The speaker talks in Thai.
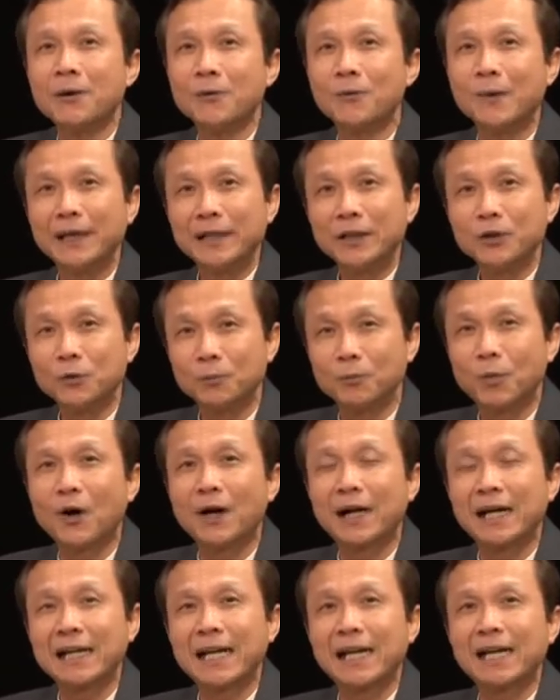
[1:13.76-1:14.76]
วันนี้คุณพ่
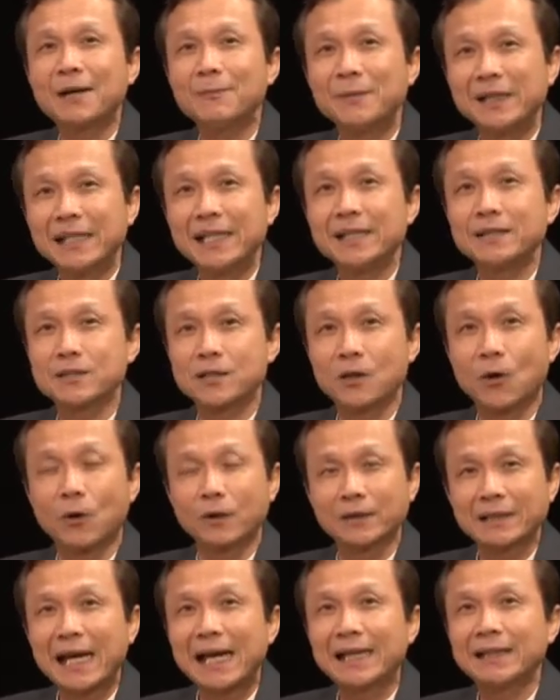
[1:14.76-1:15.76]
อคณะคาเมเลียน
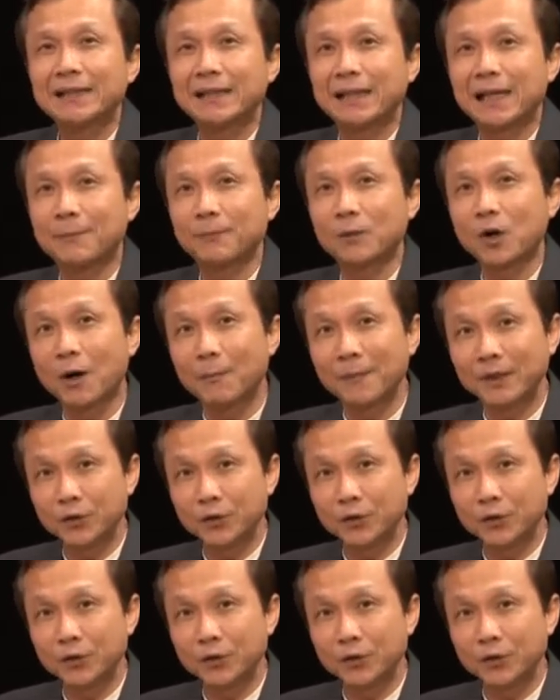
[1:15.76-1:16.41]
2 ท่านนะครับ ก็